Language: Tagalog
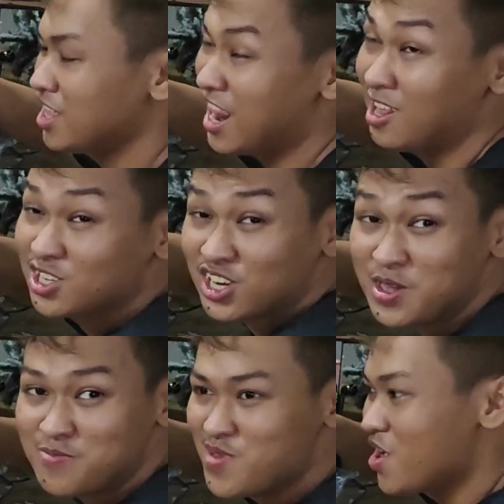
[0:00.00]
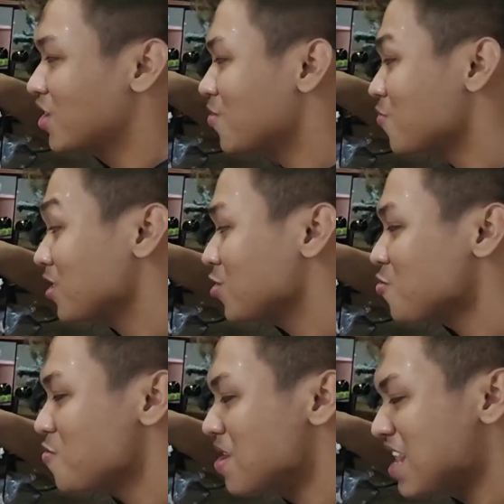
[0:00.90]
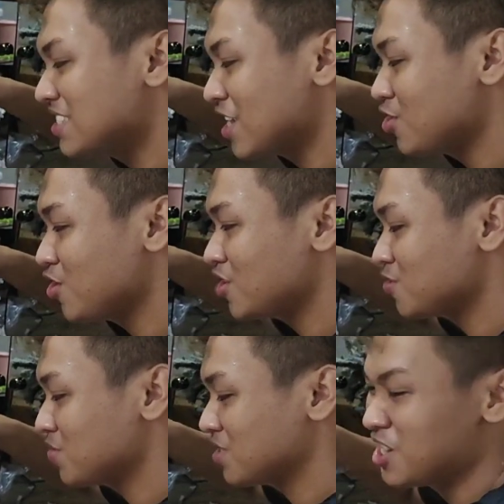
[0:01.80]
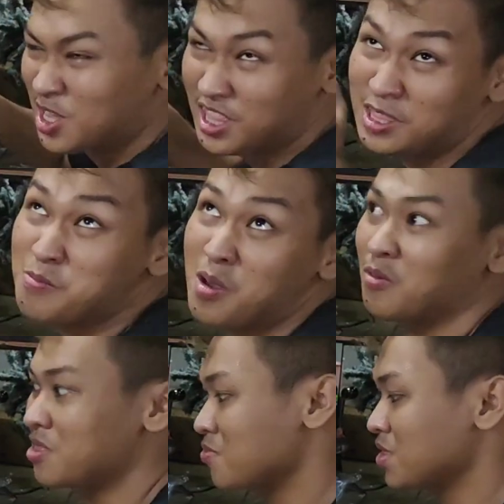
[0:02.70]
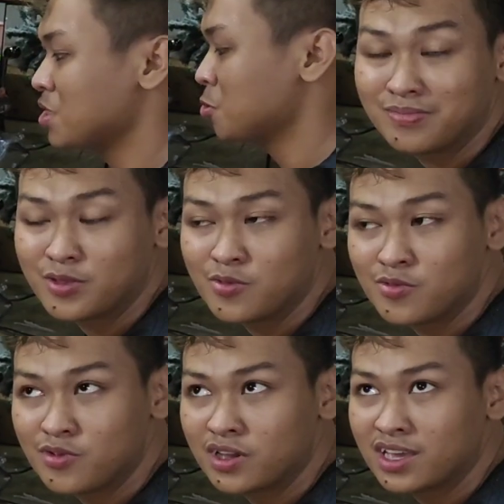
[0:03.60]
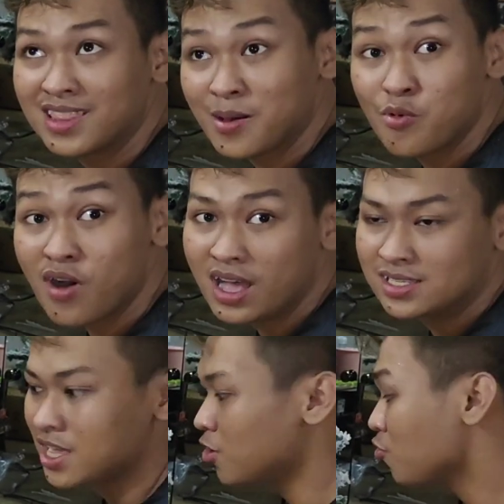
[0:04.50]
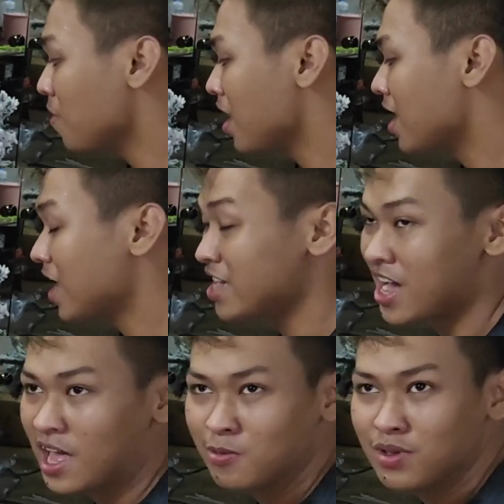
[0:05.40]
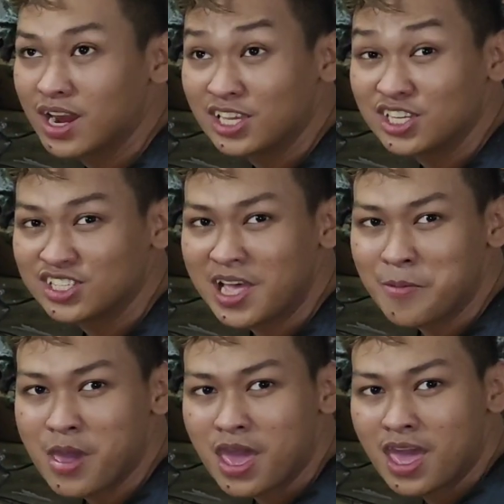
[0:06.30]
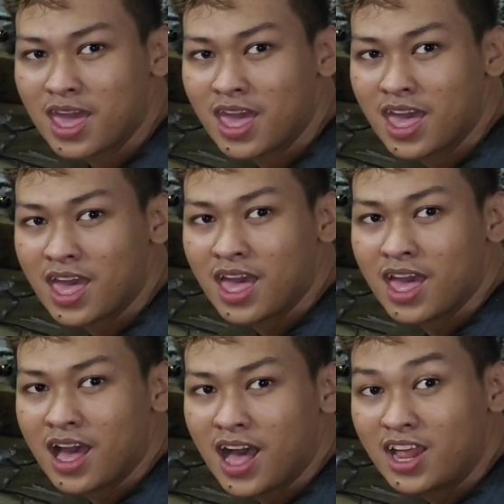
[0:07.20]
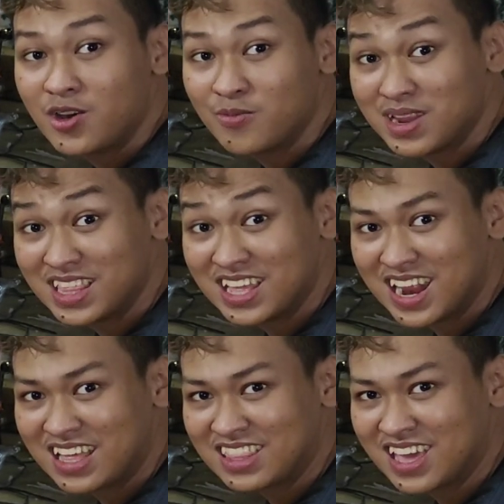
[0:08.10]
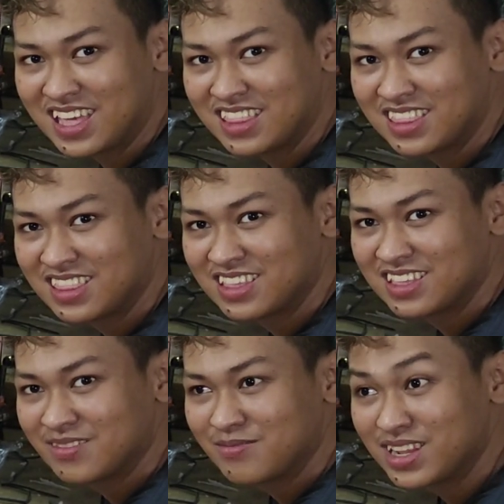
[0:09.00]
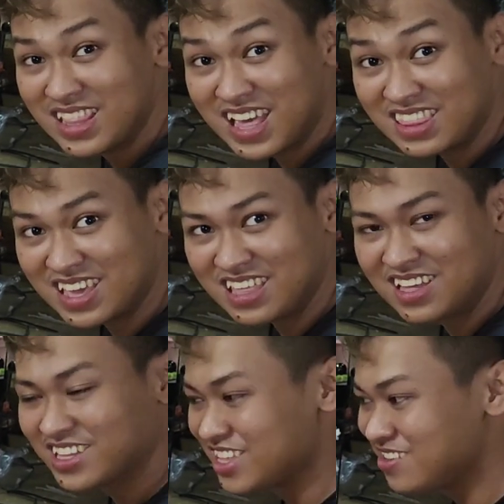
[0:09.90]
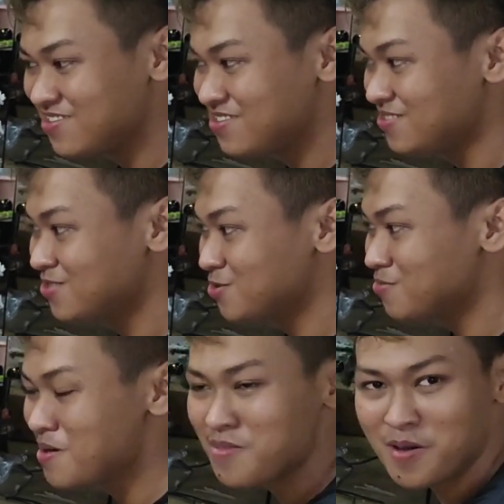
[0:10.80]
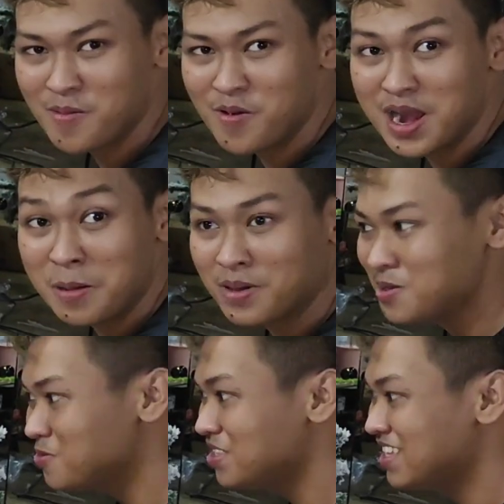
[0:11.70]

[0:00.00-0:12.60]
Wala siya na ibiyan. Nung lumumila yung sabi ko, mas sige, itakam ako naman ng Nung kinabukasan, umaga, ayan, bigla siya yung sabi, ano, bilhin na natin. Bilhin natin, hanggat ano, doon pa, baka mawala pa doon.